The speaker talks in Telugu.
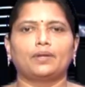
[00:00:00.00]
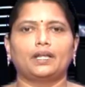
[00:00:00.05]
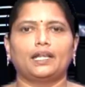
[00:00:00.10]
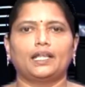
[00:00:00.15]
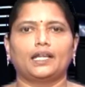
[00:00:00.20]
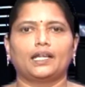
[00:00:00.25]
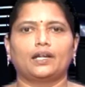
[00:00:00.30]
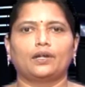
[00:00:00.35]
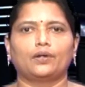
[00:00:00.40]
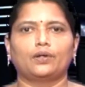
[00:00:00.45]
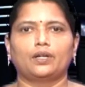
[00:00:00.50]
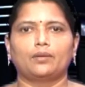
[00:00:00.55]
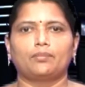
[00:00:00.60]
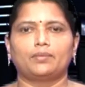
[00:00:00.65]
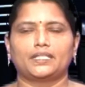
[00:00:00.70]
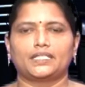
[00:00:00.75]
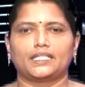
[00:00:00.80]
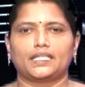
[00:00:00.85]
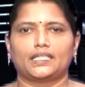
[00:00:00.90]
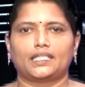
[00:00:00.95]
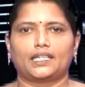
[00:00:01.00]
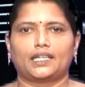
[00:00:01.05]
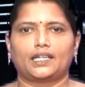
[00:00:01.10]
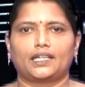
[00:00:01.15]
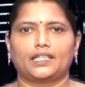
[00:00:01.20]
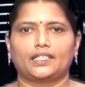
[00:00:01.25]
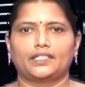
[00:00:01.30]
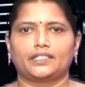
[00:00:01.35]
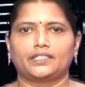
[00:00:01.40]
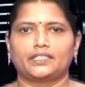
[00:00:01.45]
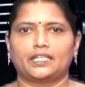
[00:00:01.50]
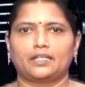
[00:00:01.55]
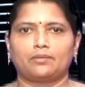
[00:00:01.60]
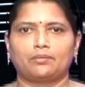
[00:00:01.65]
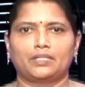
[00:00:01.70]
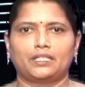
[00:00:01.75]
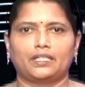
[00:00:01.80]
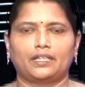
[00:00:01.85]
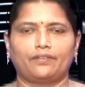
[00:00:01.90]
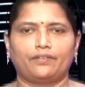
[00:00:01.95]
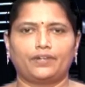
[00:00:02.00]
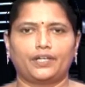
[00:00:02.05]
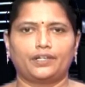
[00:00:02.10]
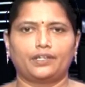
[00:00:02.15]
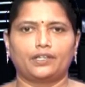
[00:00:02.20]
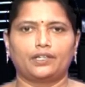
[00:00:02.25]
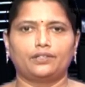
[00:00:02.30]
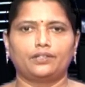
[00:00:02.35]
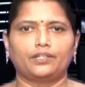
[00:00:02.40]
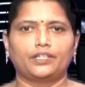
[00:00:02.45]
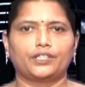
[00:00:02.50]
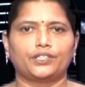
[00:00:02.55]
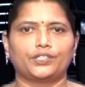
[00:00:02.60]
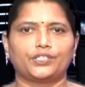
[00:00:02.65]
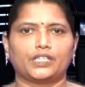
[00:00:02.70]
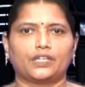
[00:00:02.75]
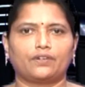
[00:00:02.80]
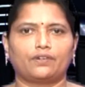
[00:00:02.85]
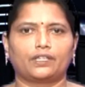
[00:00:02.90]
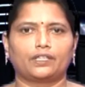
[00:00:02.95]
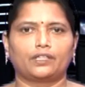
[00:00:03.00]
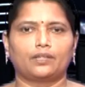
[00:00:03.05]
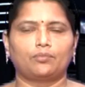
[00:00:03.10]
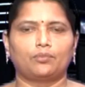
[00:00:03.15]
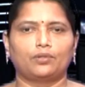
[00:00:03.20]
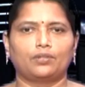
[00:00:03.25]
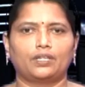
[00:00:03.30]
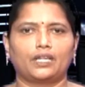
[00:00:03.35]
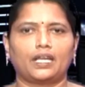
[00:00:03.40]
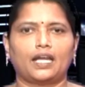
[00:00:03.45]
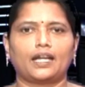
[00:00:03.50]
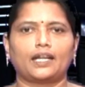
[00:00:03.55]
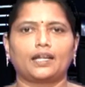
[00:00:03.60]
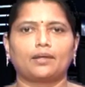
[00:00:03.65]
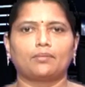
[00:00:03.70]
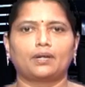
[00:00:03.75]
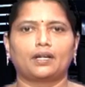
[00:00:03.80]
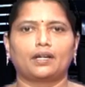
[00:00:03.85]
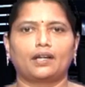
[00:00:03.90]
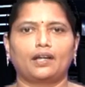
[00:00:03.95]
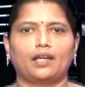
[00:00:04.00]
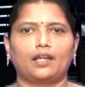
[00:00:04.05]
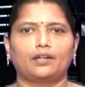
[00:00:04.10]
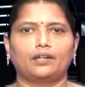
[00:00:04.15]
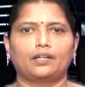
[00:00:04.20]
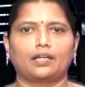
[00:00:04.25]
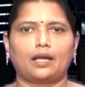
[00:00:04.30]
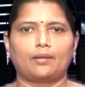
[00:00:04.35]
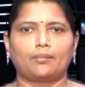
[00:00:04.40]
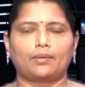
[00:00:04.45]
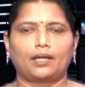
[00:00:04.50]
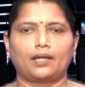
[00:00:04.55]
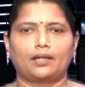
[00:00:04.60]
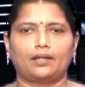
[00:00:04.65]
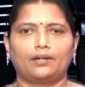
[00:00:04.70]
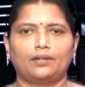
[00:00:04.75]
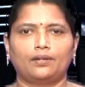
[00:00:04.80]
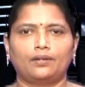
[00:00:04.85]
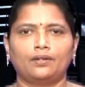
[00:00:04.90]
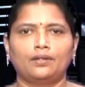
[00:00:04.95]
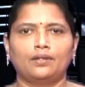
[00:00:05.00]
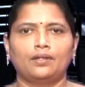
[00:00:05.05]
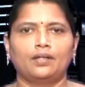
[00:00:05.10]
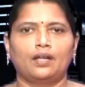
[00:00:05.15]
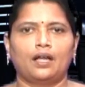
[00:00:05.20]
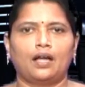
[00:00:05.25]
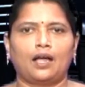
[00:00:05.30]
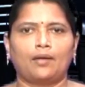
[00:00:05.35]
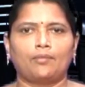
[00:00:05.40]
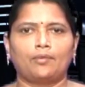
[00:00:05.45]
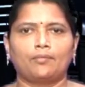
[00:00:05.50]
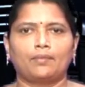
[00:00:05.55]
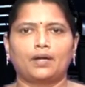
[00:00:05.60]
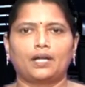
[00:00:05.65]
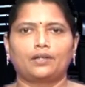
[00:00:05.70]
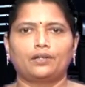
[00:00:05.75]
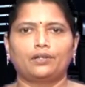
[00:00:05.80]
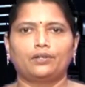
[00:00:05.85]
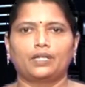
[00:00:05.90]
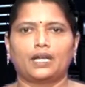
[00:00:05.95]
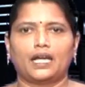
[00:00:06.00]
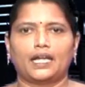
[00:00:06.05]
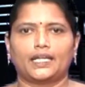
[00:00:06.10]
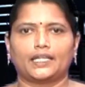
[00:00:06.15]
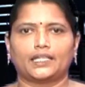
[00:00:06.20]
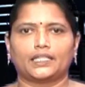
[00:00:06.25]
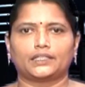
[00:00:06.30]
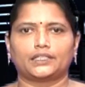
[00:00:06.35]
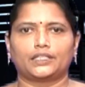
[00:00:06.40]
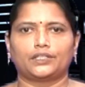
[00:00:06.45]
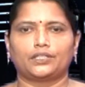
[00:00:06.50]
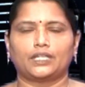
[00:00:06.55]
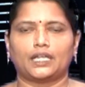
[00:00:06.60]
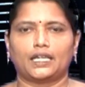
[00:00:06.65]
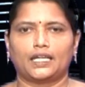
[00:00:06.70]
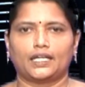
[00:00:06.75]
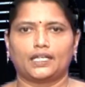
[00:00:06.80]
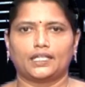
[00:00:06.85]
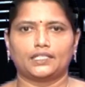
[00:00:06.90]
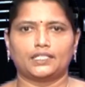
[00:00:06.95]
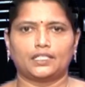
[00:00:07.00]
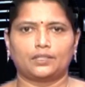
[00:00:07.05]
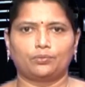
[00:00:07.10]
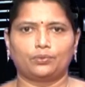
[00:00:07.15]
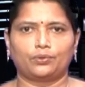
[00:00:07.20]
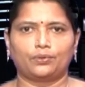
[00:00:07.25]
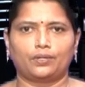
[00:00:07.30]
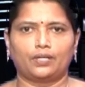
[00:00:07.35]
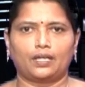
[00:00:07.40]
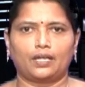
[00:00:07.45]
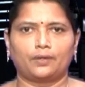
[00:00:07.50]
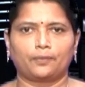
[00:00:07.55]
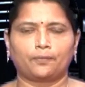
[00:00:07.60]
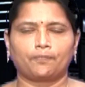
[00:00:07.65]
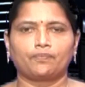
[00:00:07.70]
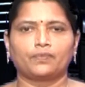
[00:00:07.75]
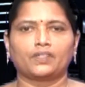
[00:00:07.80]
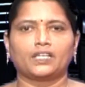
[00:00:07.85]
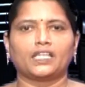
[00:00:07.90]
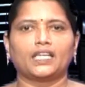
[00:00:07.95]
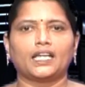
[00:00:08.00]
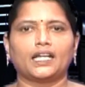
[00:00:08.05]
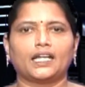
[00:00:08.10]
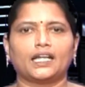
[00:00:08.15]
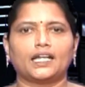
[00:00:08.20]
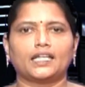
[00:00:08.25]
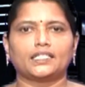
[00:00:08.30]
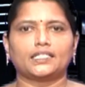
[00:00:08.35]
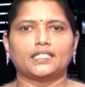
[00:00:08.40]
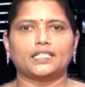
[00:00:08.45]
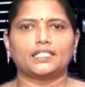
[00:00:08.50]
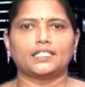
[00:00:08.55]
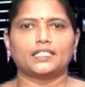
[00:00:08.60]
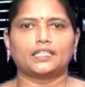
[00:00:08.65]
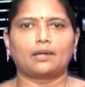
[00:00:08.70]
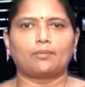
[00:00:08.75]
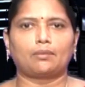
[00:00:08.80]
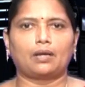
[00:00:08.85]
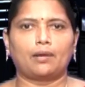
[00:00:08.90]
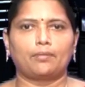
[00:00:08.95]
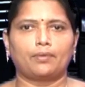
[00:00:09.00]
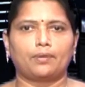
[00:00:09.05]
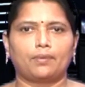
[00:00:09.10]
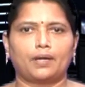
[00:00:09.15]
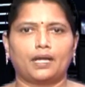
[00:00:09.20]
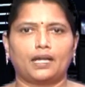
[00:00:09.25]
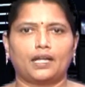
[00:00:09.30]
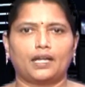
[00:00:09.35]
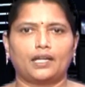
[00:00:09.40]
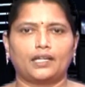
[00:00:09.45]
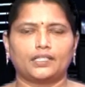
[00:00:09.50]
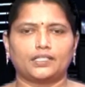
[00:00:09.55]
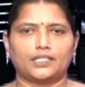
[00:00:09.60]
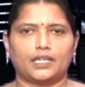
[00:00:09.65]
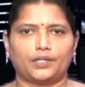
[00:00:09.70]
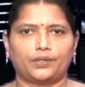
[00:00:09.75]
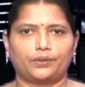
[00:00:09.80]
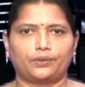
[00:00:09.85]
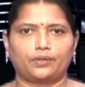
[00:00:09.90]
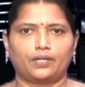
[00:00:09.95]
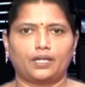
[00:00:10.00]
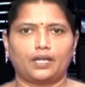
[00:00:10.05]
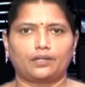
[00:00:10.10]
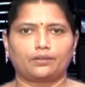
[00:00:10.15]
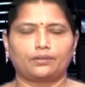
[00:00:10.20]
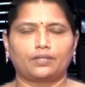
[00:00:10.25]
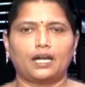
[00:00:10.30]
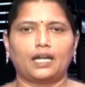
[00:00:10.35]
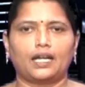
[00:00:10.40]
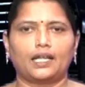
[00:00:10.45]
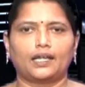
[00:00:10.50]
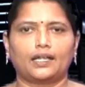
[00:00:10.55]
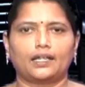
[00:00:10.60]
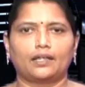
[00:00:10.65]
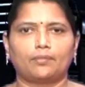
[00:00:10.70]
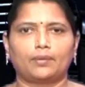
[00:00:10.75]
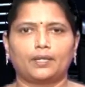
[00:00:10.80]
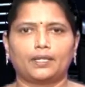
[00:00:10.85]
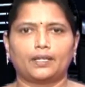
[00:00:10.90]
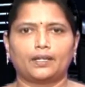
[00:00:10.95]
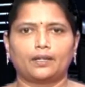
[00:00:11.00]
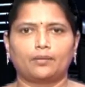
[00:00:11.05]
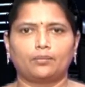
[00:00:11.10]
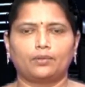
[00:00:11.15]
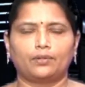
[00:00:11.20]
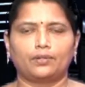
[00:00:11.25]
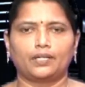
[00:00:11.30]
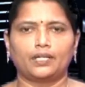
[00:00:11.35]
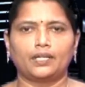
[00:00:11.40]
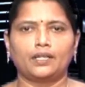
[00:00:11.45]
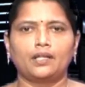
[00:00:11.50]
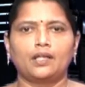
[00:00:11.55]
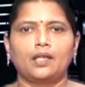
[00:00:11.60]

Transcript: ఎమ్మెల్యే గంగుల రెడ్డి జన్మదిన వేడుకలు నియోజకవర్గంలోని అన్ని మండలాలు గ్రామాలలో అభిమానులు కార్యకర్తలు ఘనంగా జరుపుకున్నారు కె కట్ చేసి తమ అభిమానాన్ని చాటుకున్నారు ఆళ్లగడ్డ పట్టణంలోని